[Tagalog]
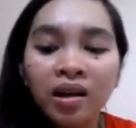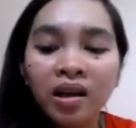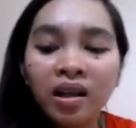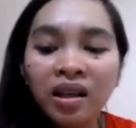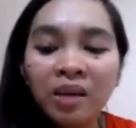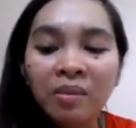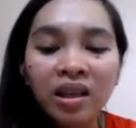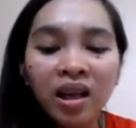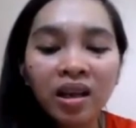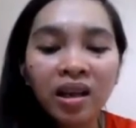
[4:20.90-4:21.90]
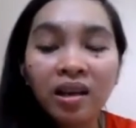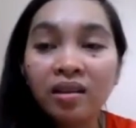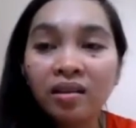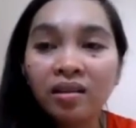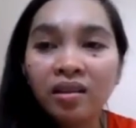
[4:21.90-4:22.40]
Hindi madali
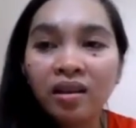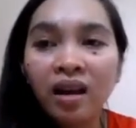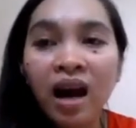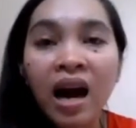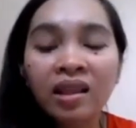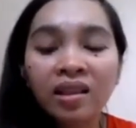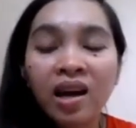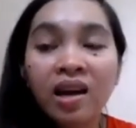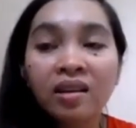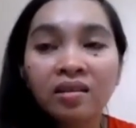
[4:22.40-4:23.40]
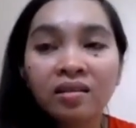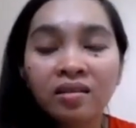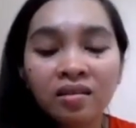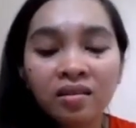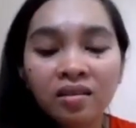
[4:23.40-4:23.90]
lahat yan,
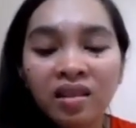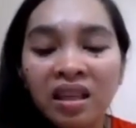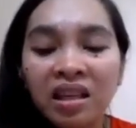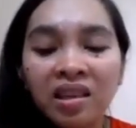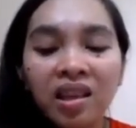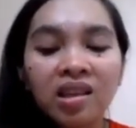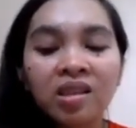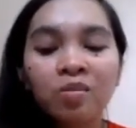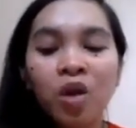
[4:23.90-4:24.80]
tinitiis mo